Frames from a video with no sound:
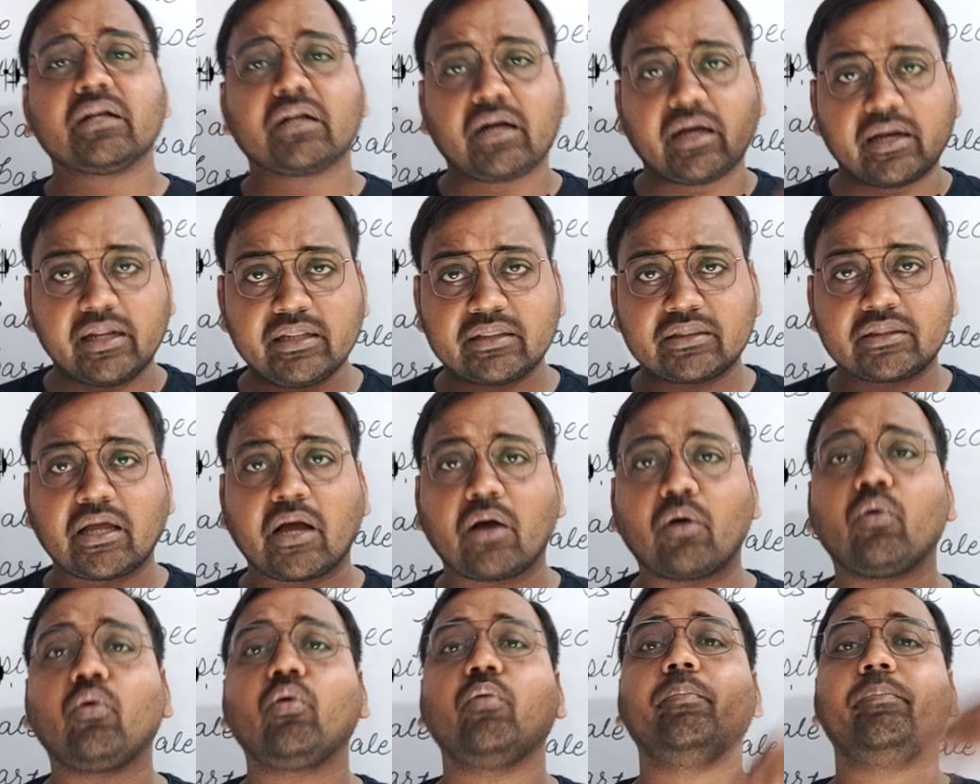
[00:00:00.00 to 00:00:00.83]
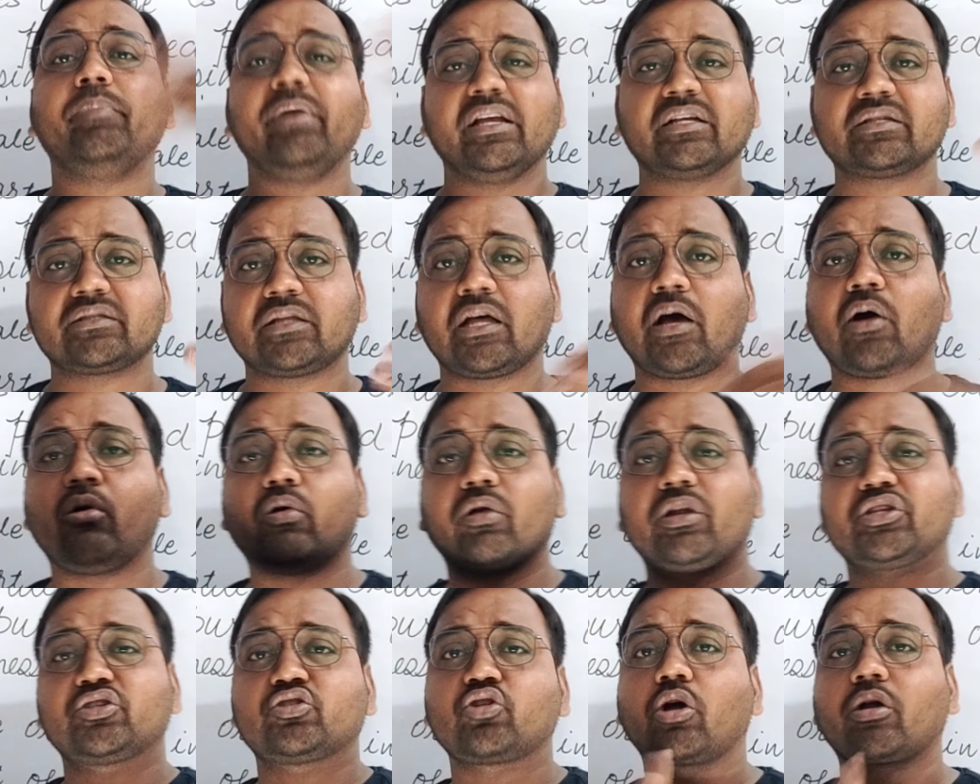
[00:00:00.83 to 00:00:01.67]
खरीदता हो बेचता हो
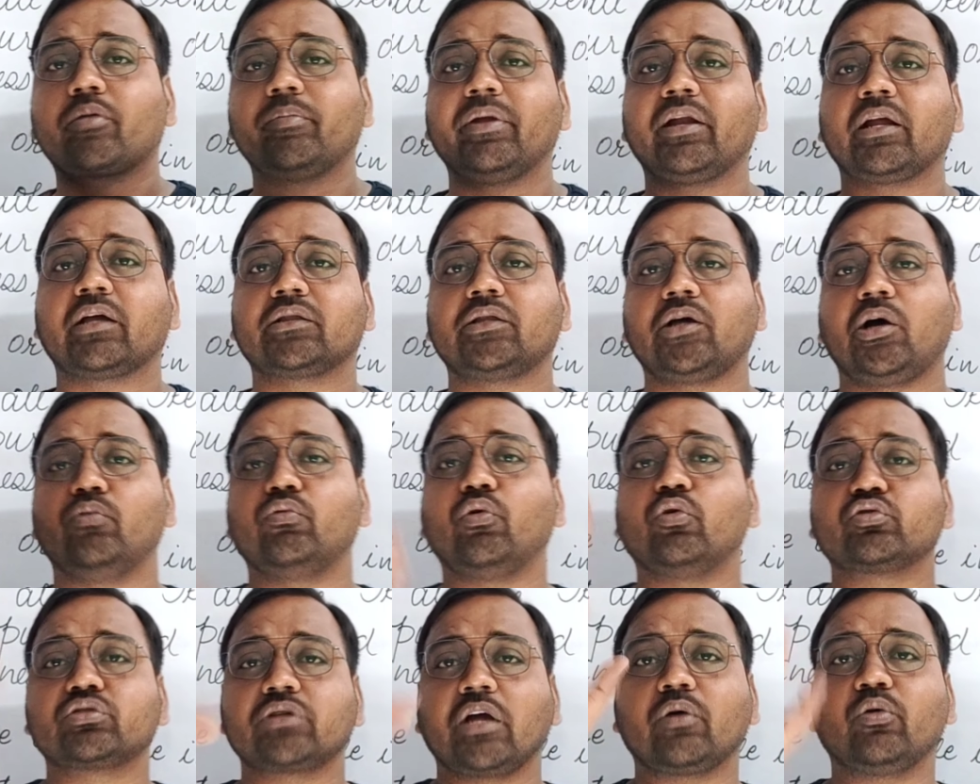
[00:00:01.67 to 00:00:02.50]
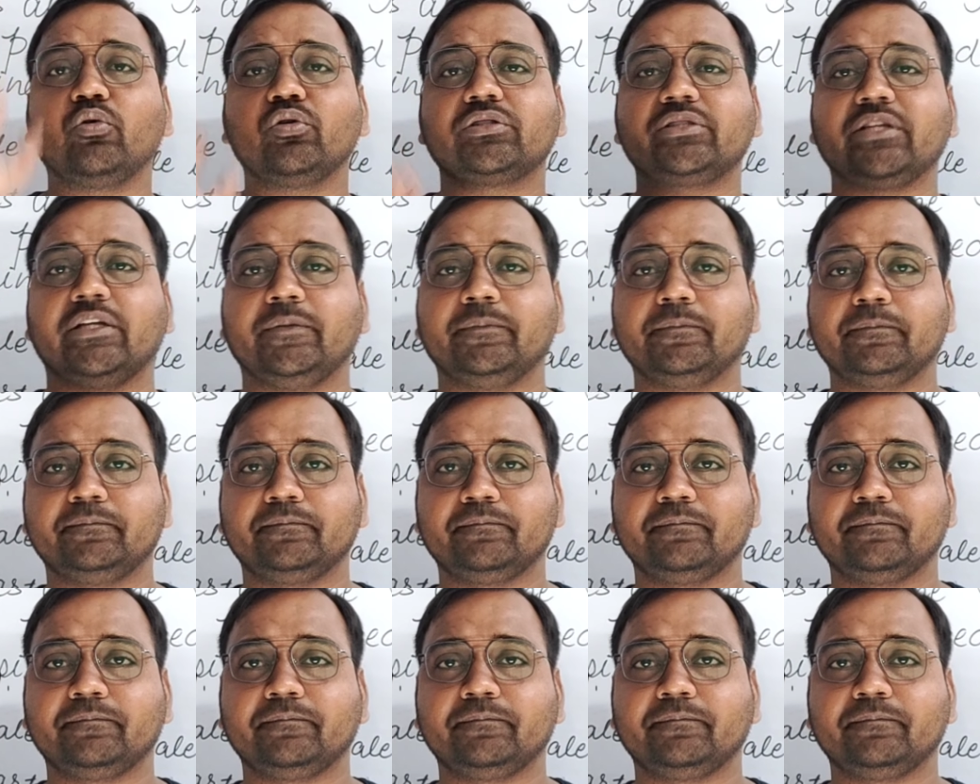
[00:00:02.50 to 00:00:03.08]
और स्टॉक में रखता हो वो उसका गुड्स है